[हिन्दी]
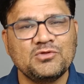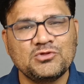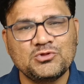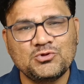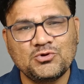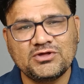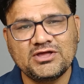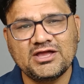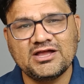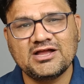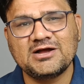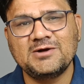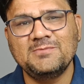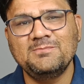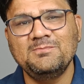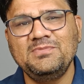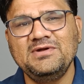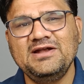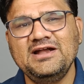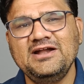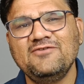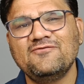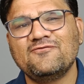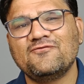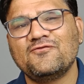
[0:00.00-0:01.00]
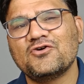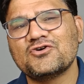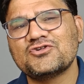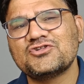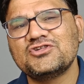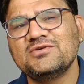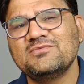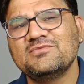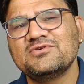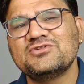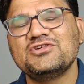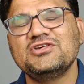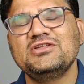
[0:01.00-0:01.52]
जो कि कंप्लीट
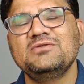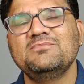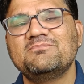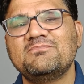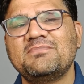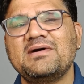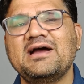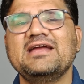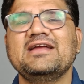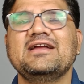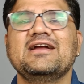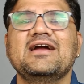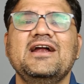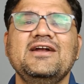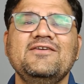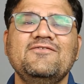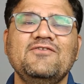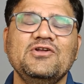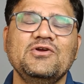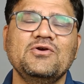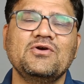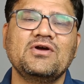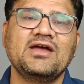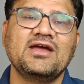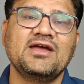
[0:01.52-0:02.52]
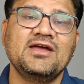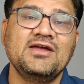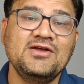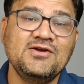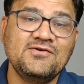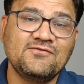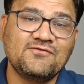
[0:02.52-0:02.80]
वॉशिंग मशीन बाइंग गाइड वीडियो है